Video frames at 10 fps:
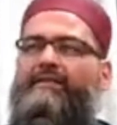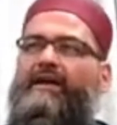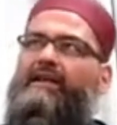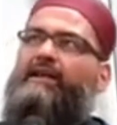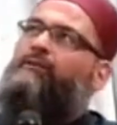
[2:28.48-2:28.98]

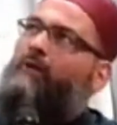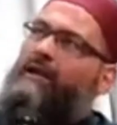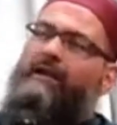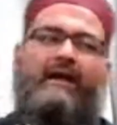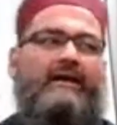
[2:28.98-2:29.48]
دليل انه
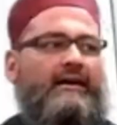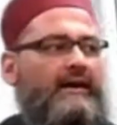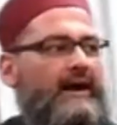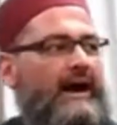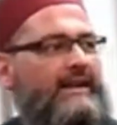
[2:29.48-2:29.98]
الله
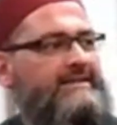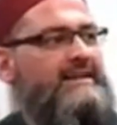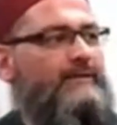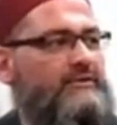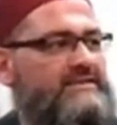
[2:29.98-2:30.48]
على
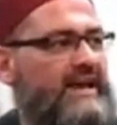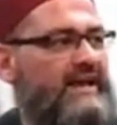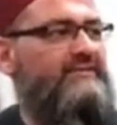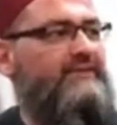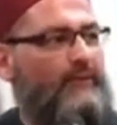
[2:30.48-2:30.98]
زعم
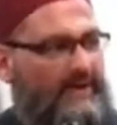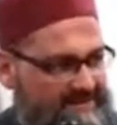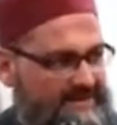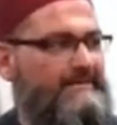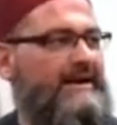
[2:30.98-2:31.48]
ساكن فوق
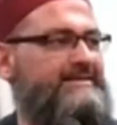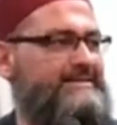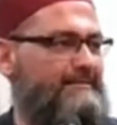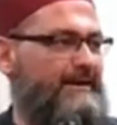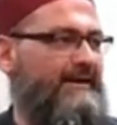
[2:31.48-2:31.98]
السماء
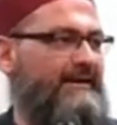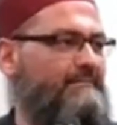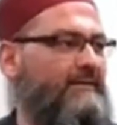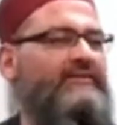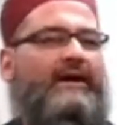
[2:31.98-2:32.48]
السبع
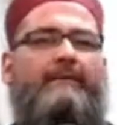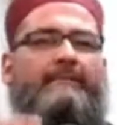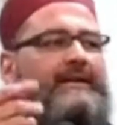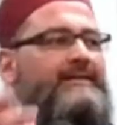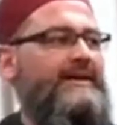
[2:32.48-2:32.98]
ما
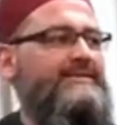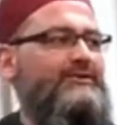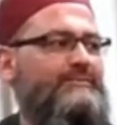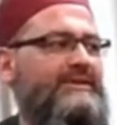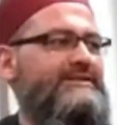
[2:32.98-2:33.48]
فهمانين
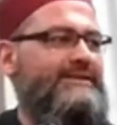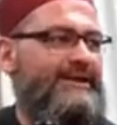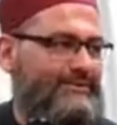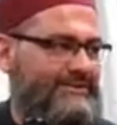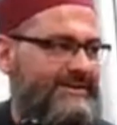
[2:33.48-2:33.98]
راسهم من
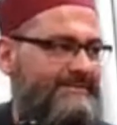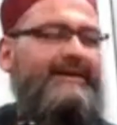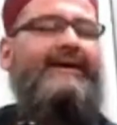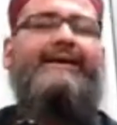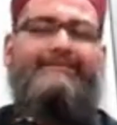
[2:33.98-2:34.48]
اجريهم
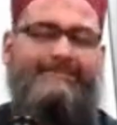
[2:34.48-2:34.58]
الجماعة